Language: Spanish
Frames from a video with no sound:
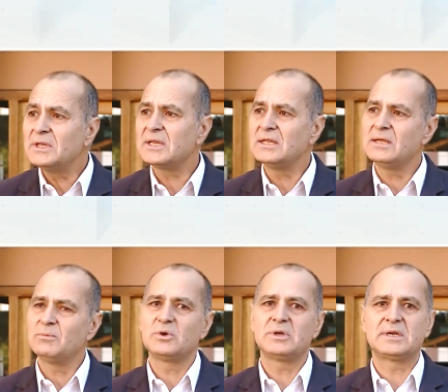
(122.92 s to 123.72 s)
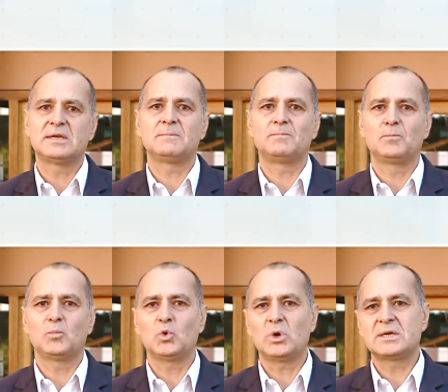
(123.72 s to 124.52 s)
entendemos de que
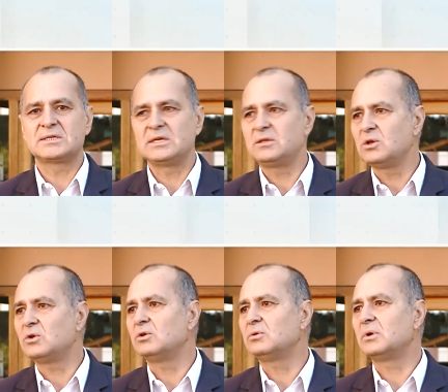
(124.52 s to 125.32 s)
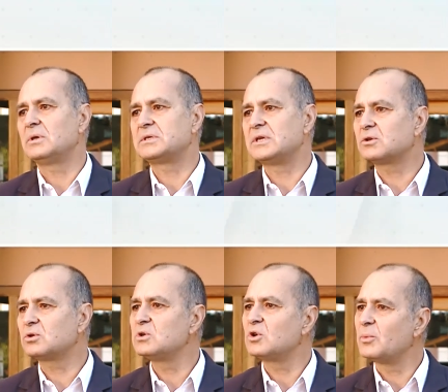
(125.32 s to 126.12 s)
existió
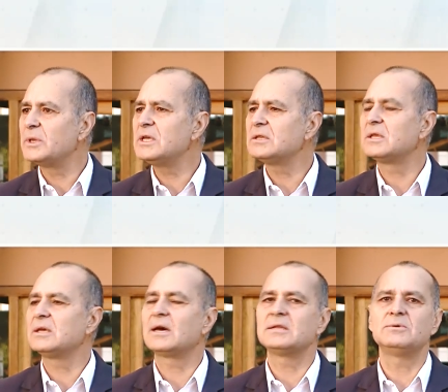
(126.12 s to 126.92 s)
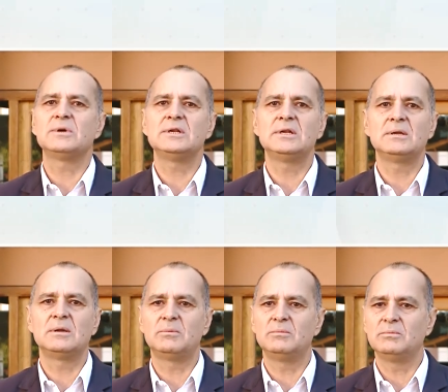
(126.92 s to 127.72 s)
cierto inconveniente a
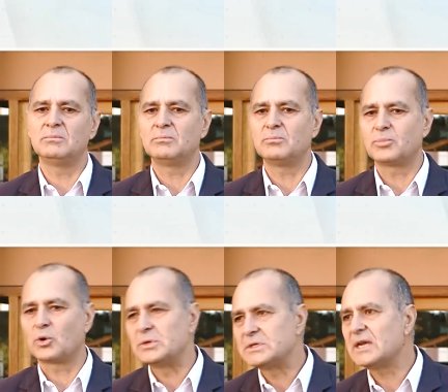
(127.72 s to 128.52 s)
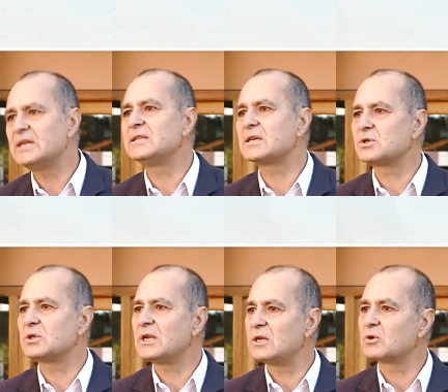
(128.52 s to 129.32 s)
nivel mm, provincial y
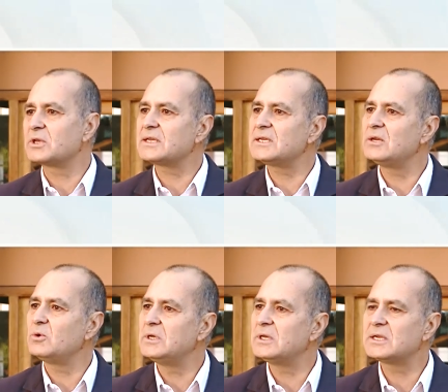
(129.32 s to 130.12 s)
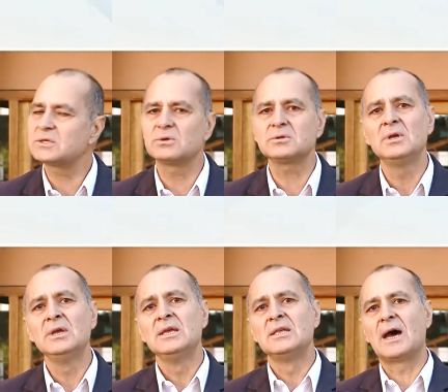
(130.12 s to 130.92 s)
nacional en lo que hacen los ingresos
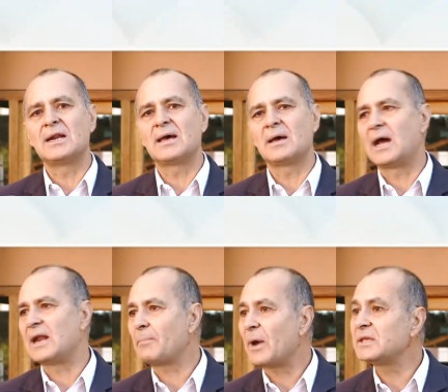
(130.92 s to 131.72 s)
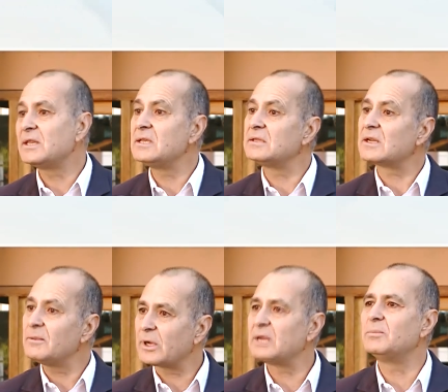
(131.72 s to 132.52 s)
a, las páginas de
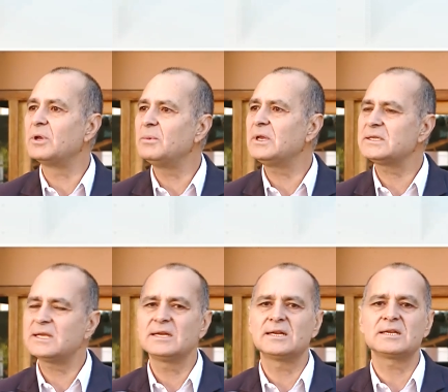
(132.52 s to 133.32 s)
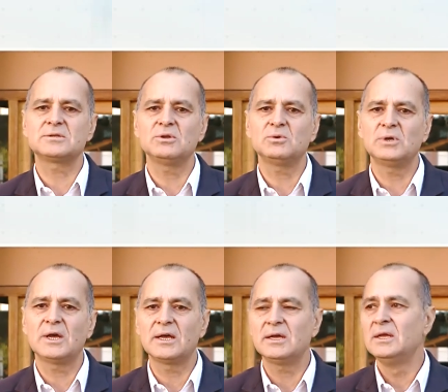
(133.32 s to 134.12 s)
internet para imprimir esas declaraciones
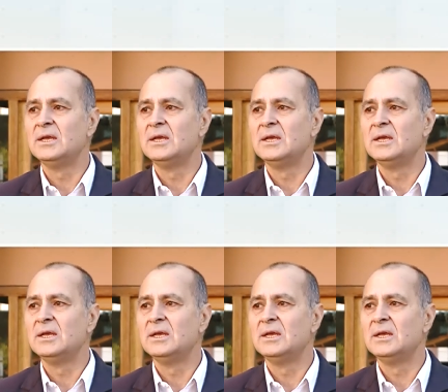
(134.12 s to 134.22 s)
juradas,